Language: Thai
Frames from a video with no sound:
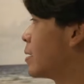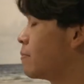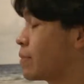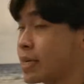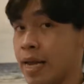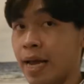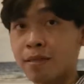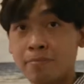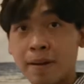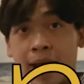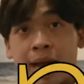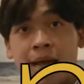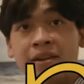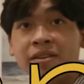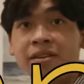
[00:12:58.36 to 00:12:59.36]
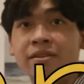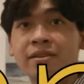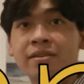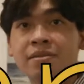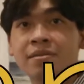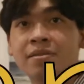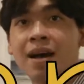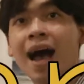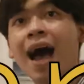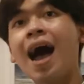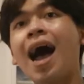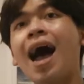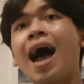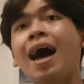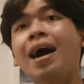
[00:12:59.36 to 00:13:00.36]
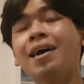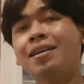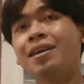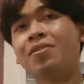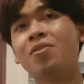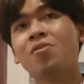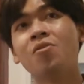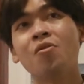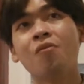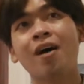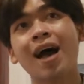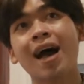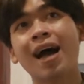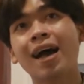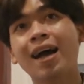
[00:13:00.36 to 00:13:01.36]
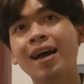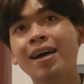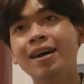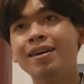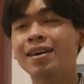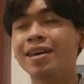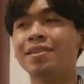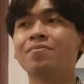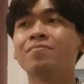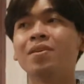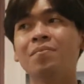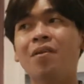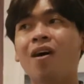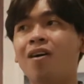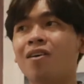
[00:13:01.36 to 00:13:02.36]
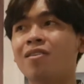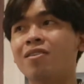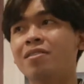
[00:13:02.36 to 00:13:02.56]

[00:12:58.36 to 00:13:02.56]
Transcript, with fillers: มันคือ expand อ่าแล้วก็งงว่าไอ้มึงบอก